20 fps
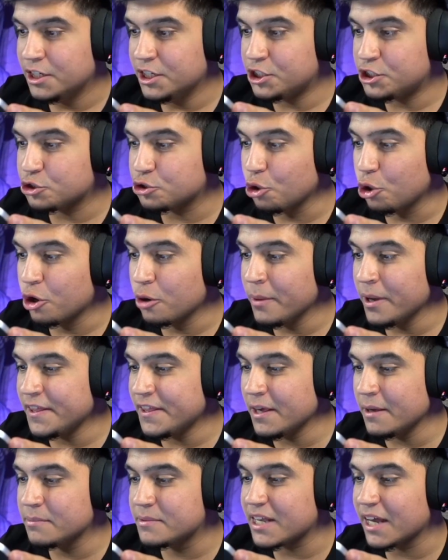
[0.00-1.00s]
hiç
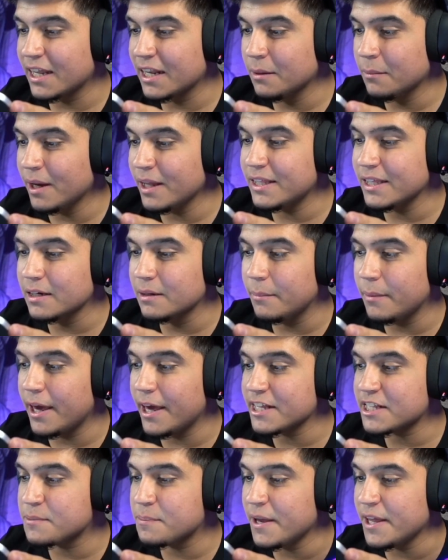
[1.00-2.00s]
görmediğim, tanımadığım,
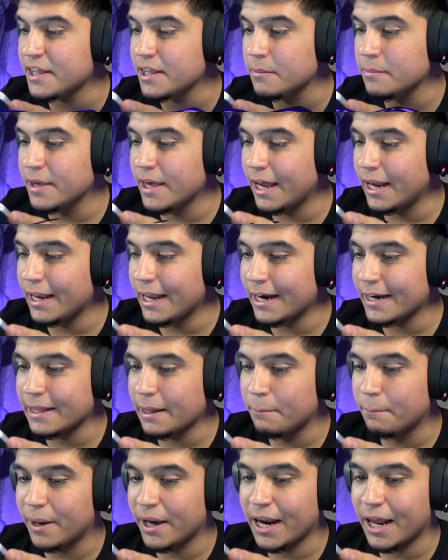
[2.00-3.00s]
etmediğim
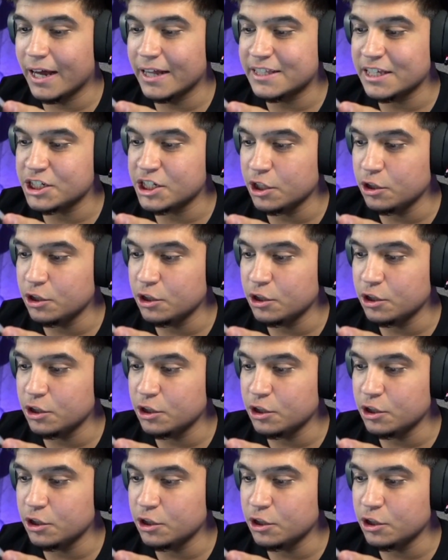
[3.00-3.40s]
yerlerden bana ateş